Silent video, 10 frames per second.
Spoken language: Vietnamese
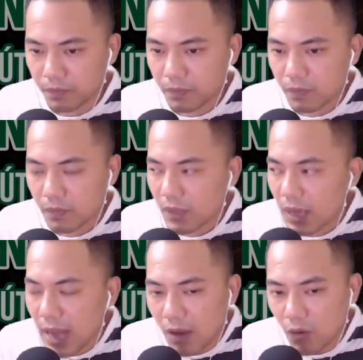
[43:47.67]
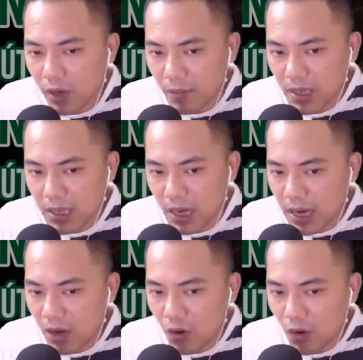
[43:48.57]
Ác quỷ bấy giờ đang khúm
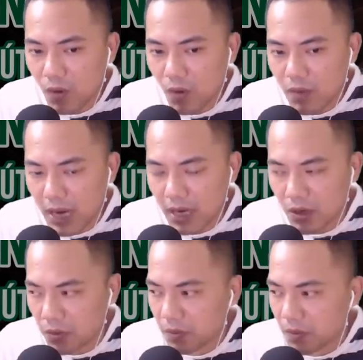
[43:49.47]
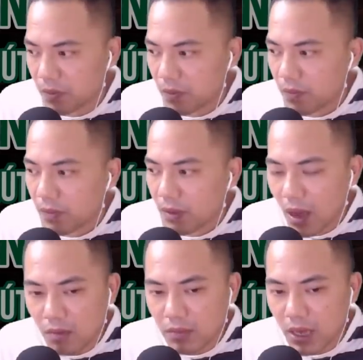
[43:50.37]
núm lạy lục. Ông thầy Minh
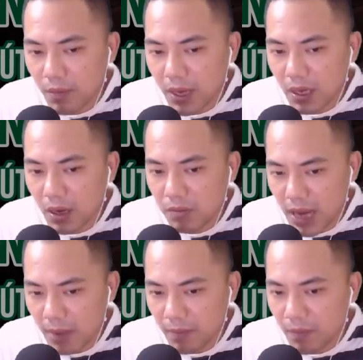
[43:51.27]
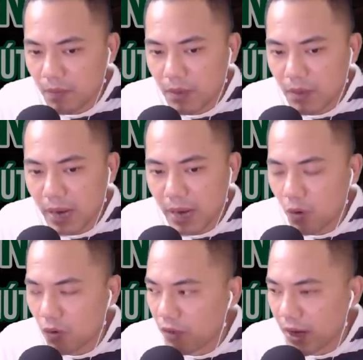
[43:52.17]
không đáp, đem hồn phách của
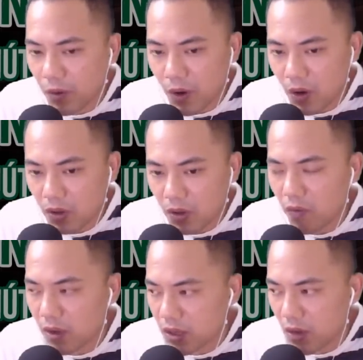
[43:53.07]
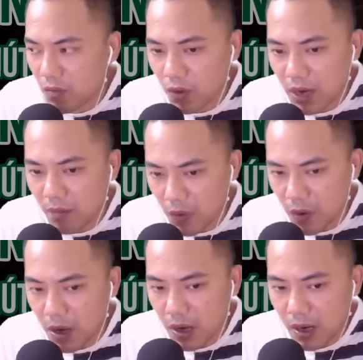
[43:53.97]
nó thu vào trong một lá bùa.
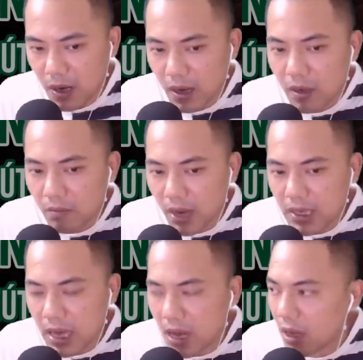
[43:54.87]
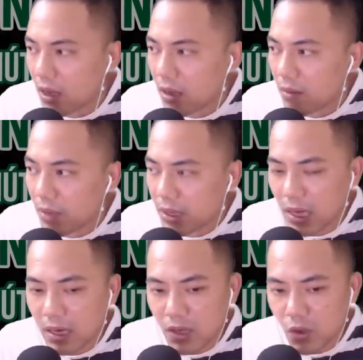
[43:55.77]
Bấy giờ mới tiến đến chỗ
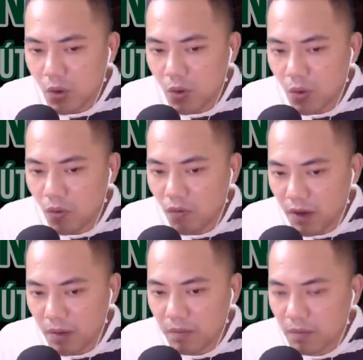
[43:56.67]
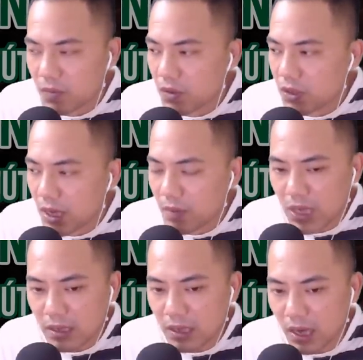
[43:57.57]
của cụ Phong, xem xét tình
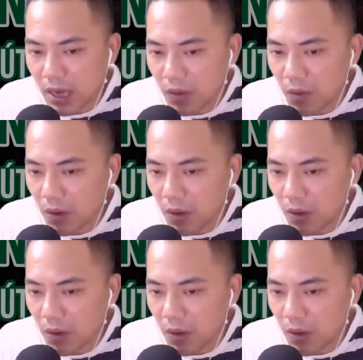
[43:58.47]
hình của ông Nhật.